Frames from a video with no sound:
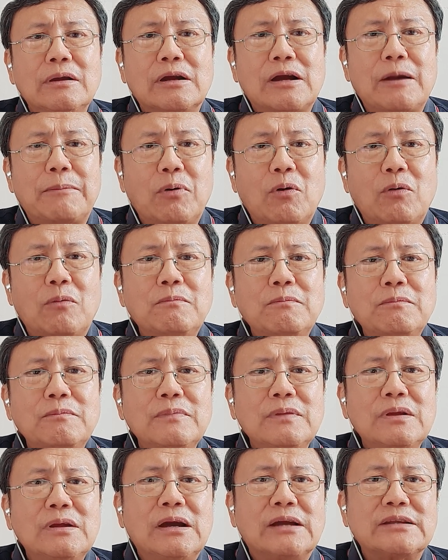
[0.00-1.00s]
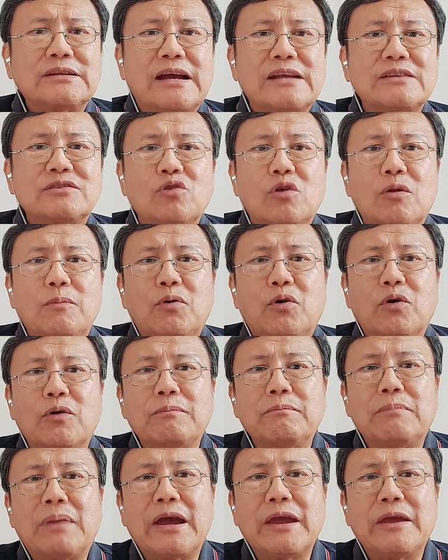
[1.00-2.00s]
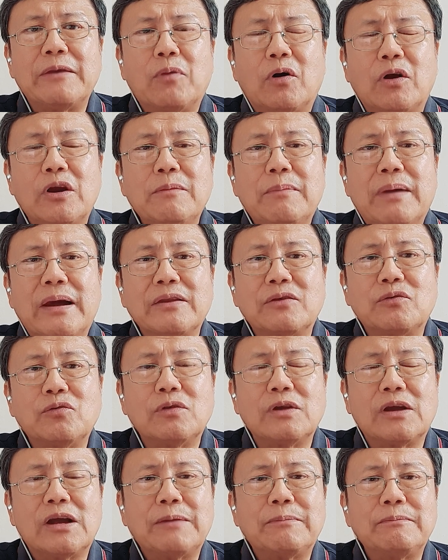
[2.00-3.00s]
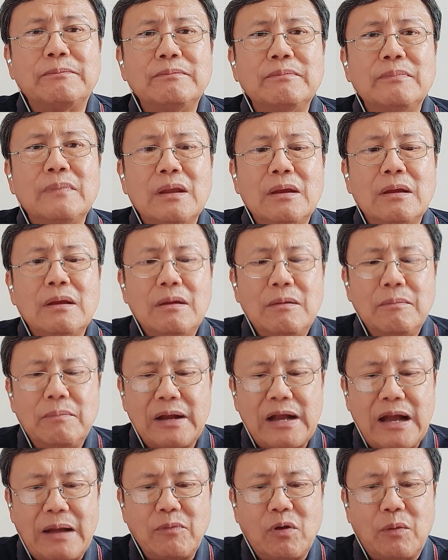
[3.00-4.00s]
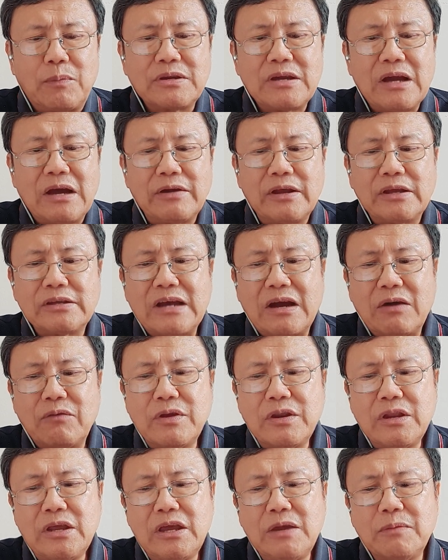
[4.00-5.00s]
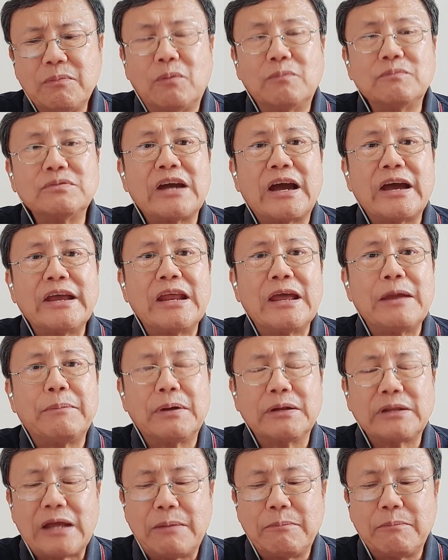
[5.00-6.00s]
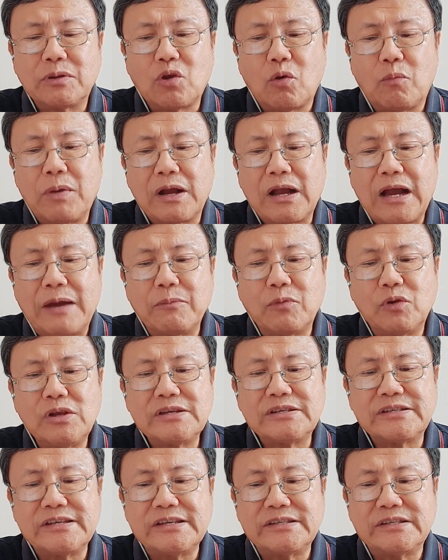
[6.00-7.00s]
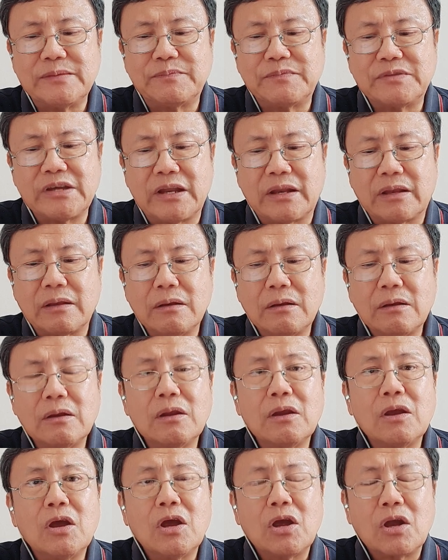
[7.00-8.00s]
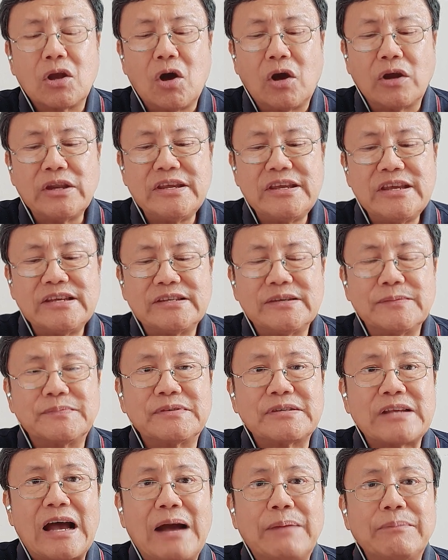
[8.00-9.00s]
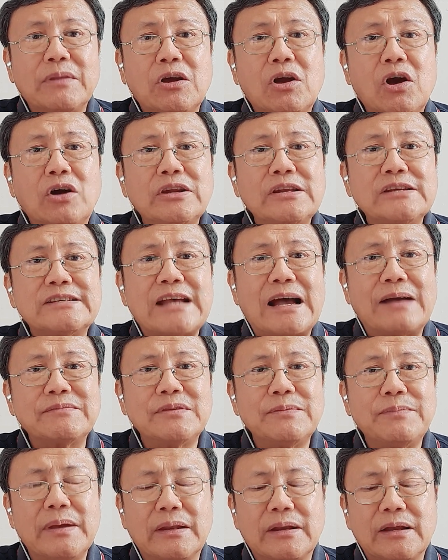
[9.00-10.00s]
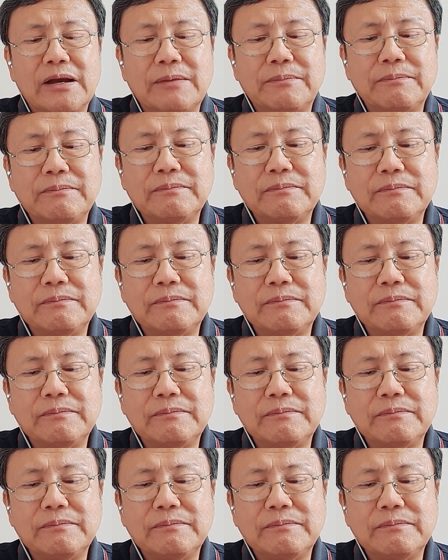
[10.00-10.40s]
กับผมอาจารย์สุรพลใบบริบาลกุลครับ พระคำของพระเจ้าในเช้าวันนี้ ผมใช้ในพระธรรมปฐมกาลบทที่ 47 ข้อที่ 23 ถึงข้อที่ 31 ครับ